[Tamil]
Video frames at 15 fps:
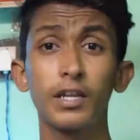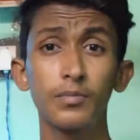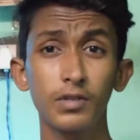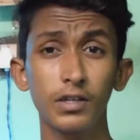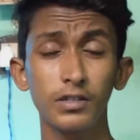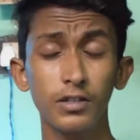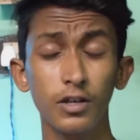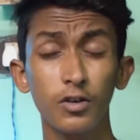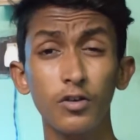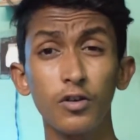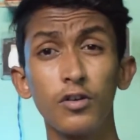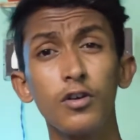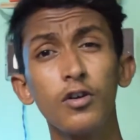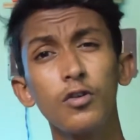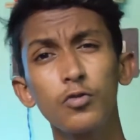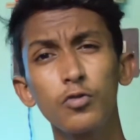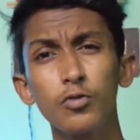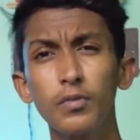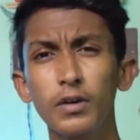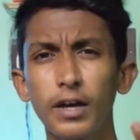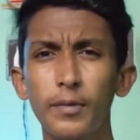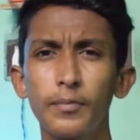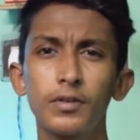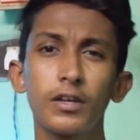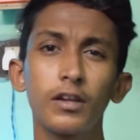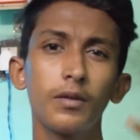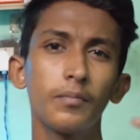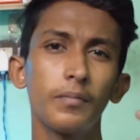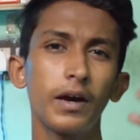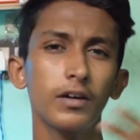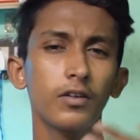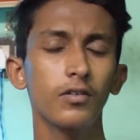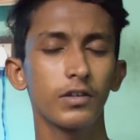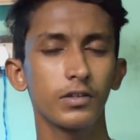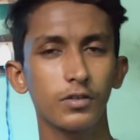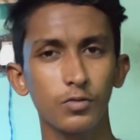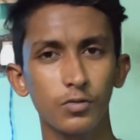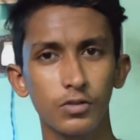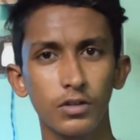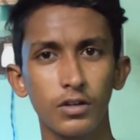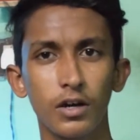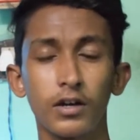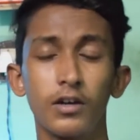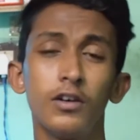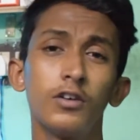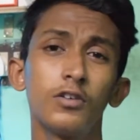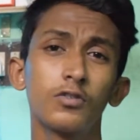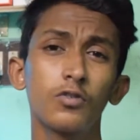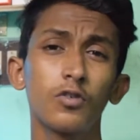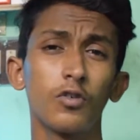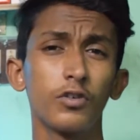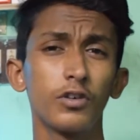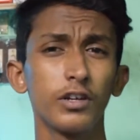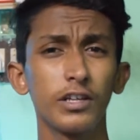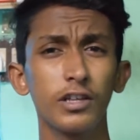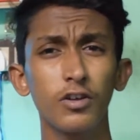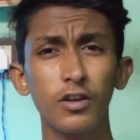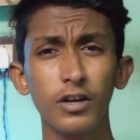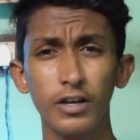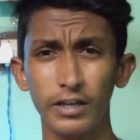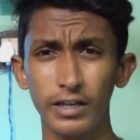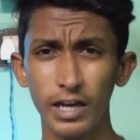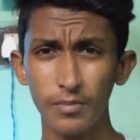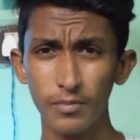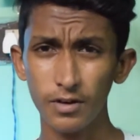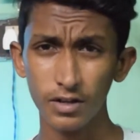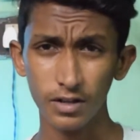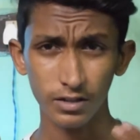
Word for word: டெப் சென்சாரும் டூ மெகா பிக்சல் மேக்ரோ லென்ஸும் கொடுத்துருக்காங்க ஸோ இதோட கேமரா